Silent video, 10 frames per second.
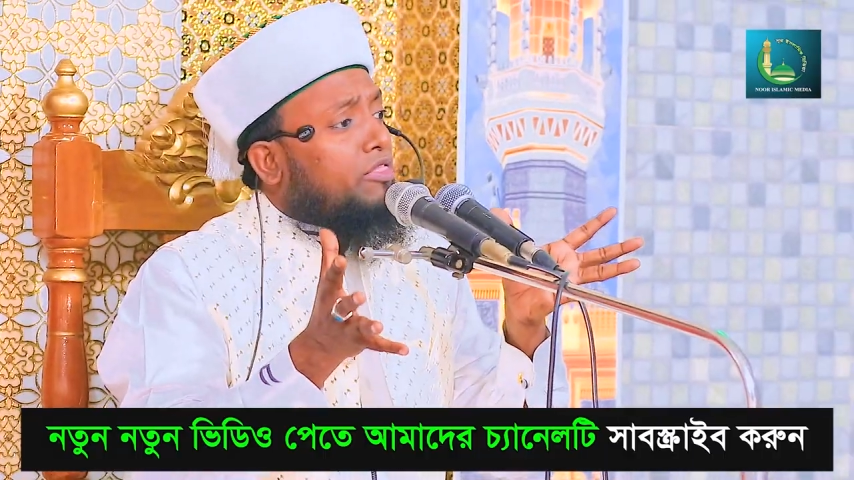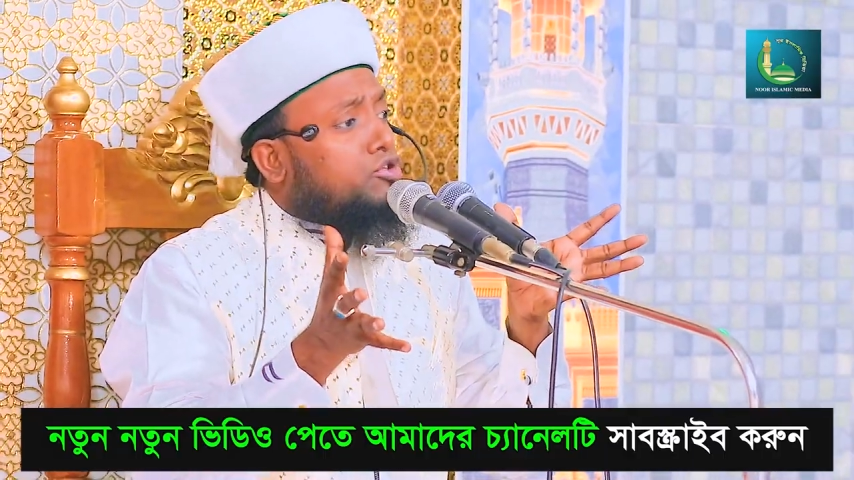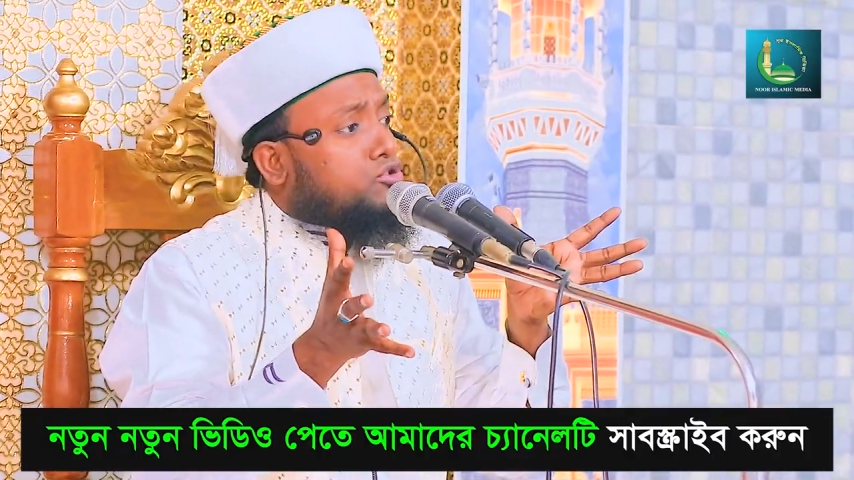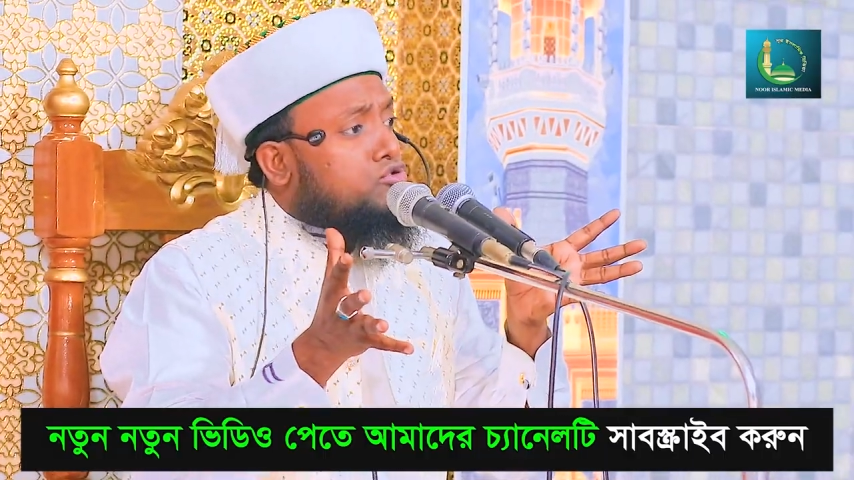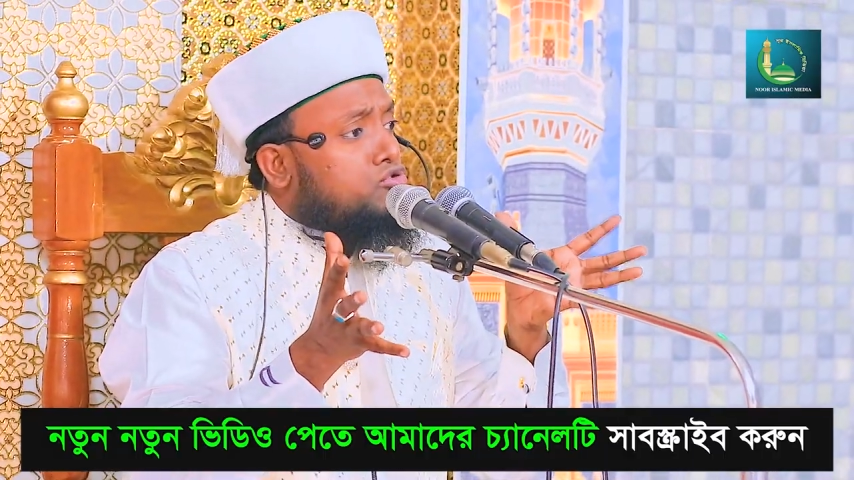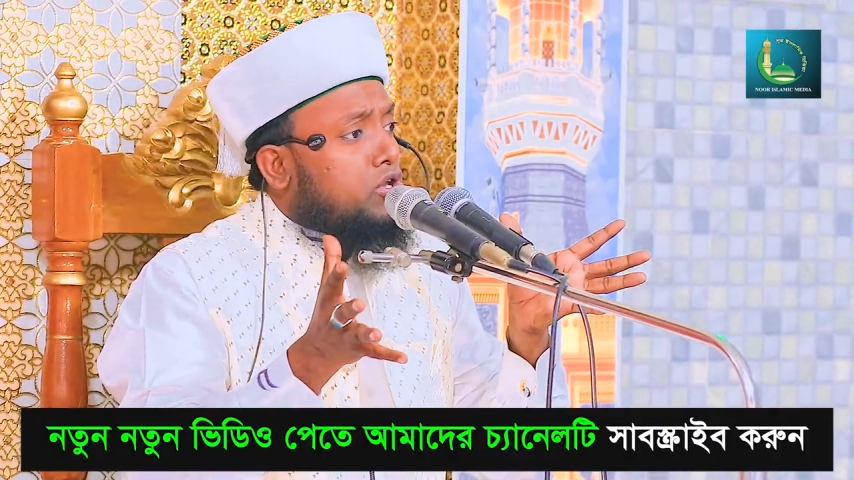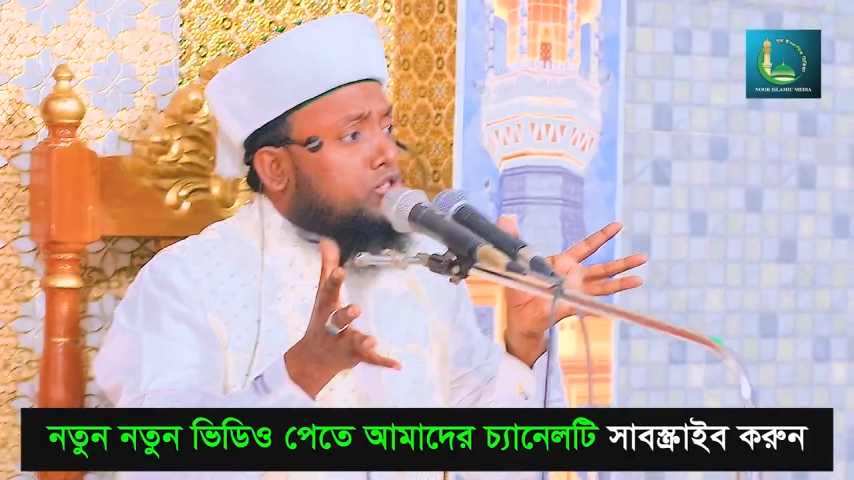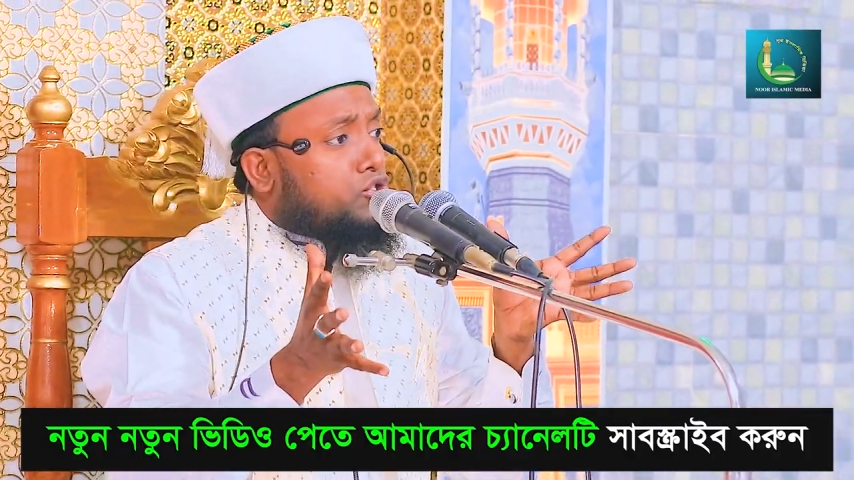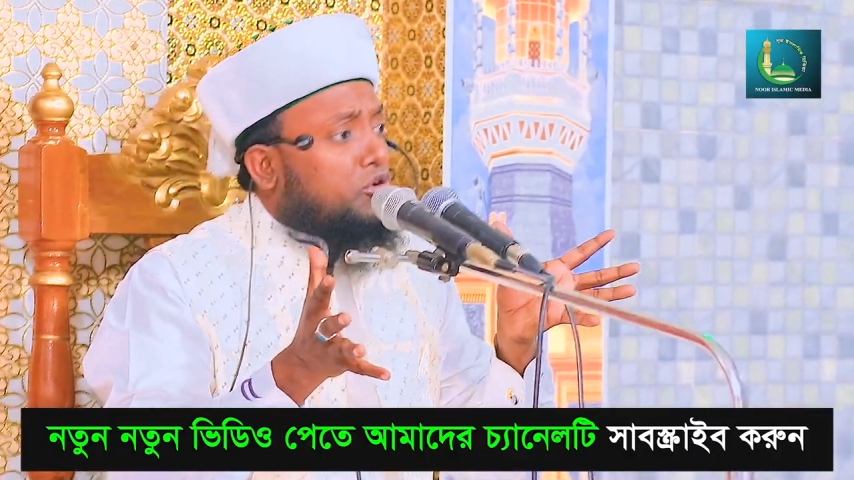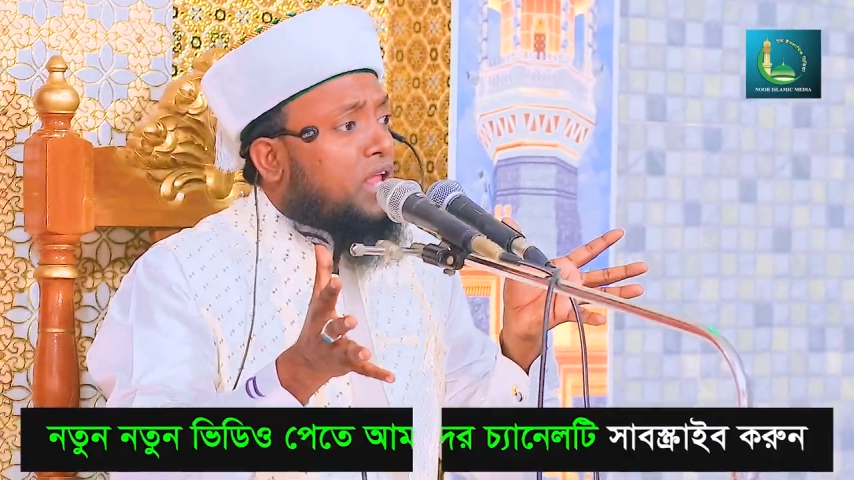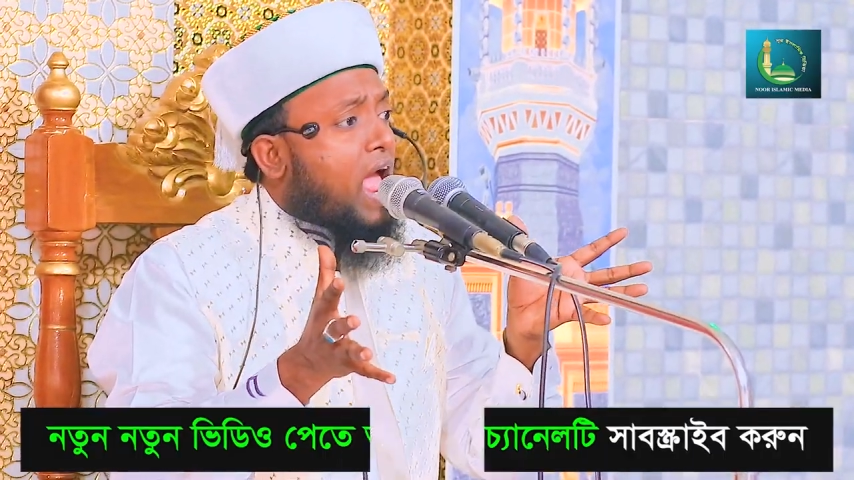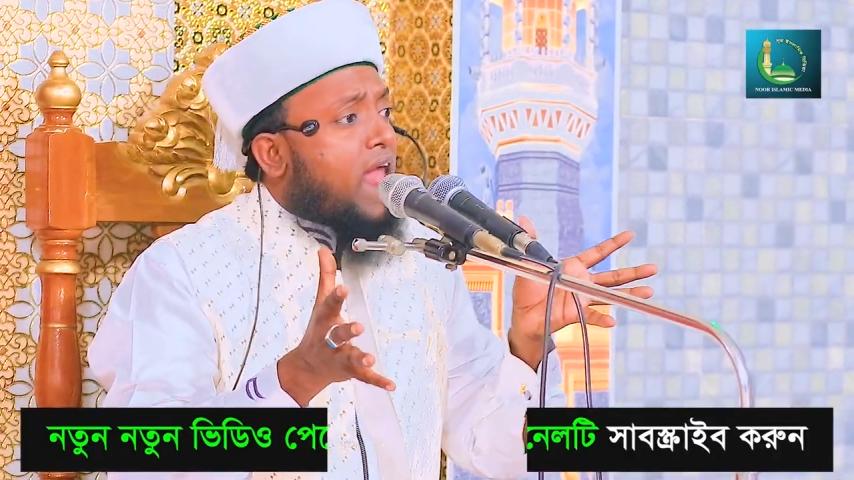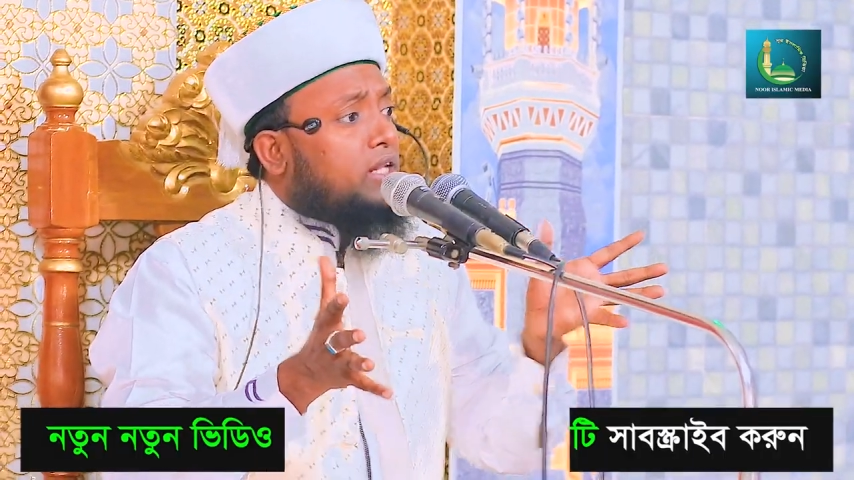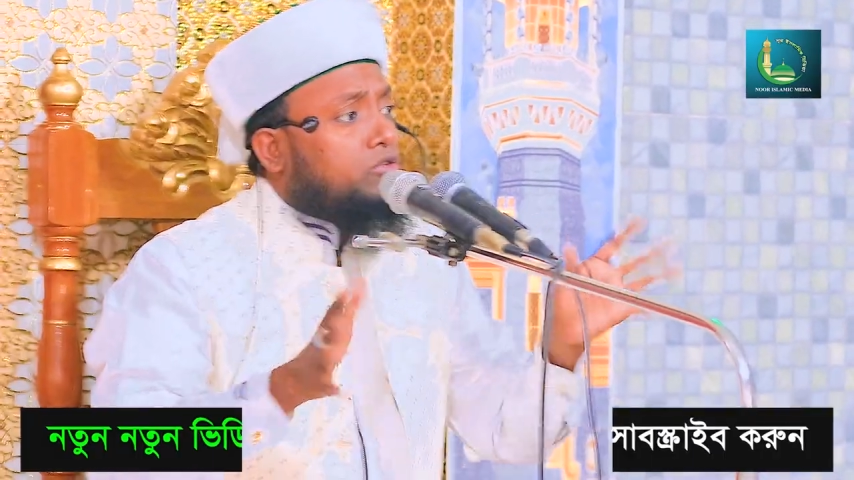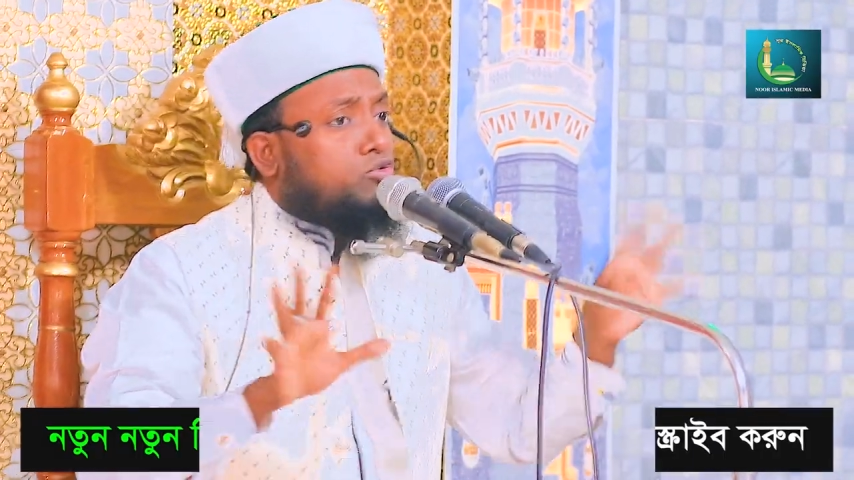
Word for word: এত সুন্দর সুগরান